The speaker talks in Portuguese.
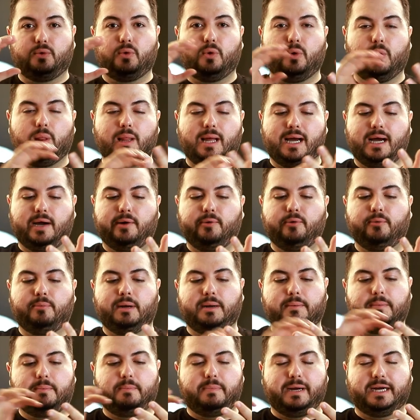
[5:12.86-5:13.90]
colar
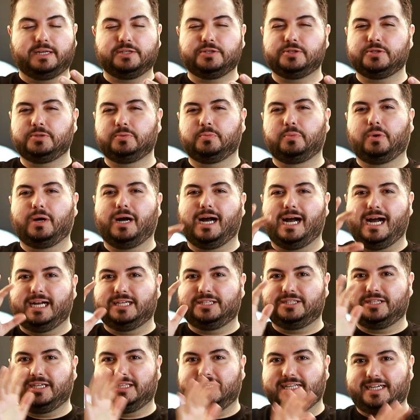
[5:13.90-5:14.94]
uma parte de
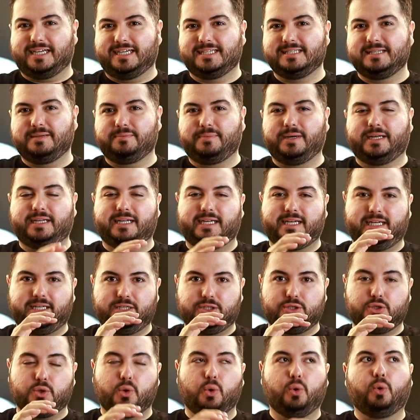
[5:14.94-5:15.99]
borracha atrás da
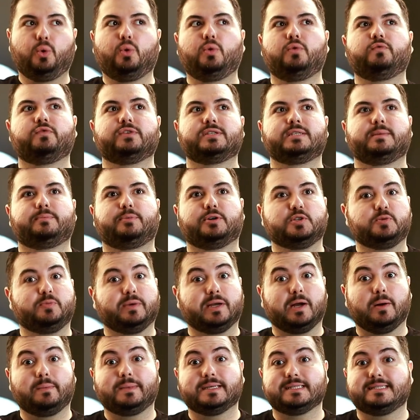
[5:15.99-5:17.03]
parede, ou você pode
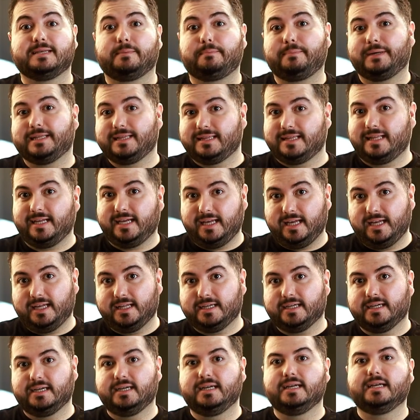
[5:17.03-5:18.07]
pegar uma
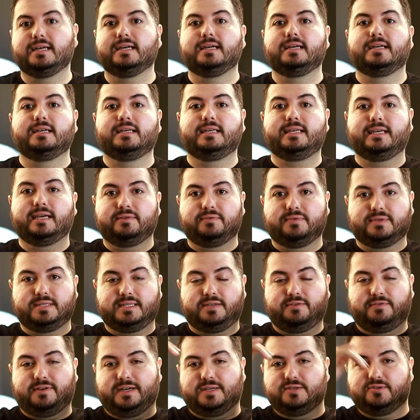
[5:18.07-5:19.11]
sapateira e aí
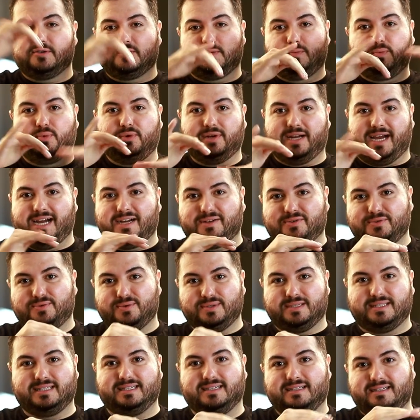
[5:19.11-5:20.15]
você faz os
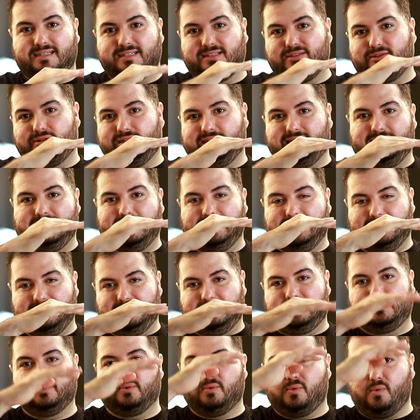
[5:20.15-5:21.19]
buracos da,
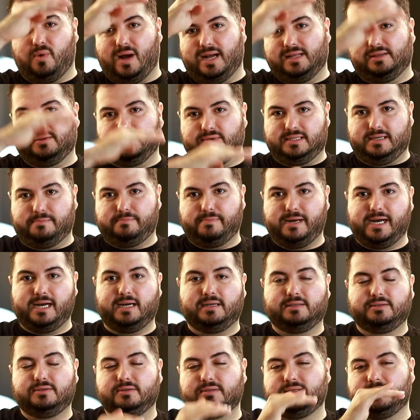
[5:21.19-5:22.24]
são quatro
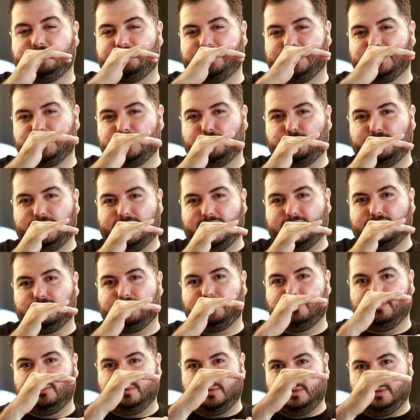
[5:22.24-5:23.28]
sapatos, você faz o
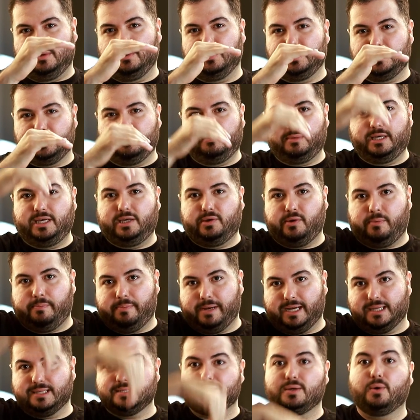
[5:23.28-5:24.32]
buraco nos dois do meio,
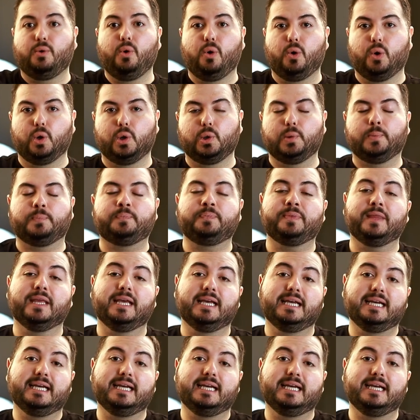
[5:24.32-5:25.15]
passa o rolo.